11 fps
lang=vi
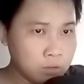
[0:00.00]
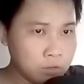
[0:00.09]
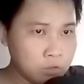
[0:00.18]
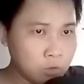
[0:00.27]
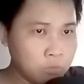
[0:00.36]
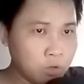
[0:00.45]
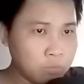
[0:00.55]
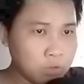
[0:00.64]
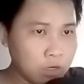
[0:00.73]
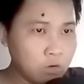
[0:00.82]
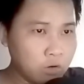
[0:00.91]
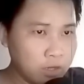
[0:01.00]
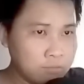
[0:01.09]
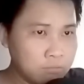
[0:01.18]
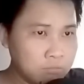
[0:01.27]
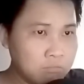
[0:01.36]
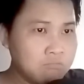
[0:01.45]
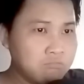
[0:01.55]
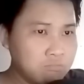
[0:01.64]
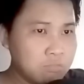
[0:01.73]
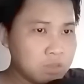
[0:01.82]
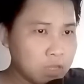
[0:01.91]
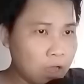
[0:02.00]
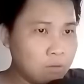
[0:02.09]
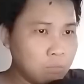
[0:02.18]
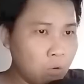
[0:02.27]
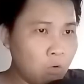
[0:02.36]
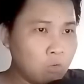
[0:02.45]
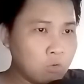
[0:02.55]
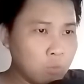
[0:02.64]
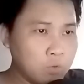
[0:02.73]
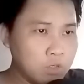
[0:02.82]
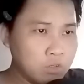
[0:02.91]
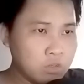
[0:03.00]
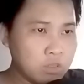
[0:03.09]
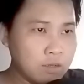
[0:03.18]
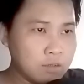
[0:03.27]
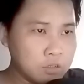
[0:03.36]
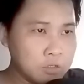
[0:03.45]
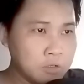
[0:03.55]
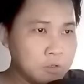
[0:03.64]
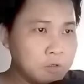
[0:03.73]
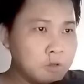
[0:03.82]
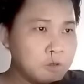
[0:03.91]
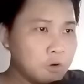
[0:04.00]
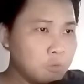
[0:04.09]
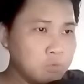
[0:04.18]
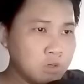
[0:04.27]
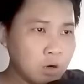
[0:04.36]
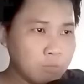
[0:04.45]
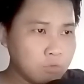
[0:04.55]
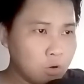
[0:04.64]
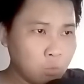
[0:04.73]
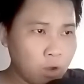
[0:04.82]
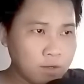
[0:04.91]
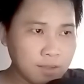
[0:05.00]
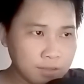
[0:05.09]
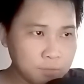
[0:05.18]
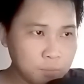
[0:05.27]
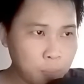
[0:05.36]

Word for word: Ngươi cũng không cần lo lắng, Tả Mỗ cùng Hứa Trường Thanh kia cũng không có quan hệ.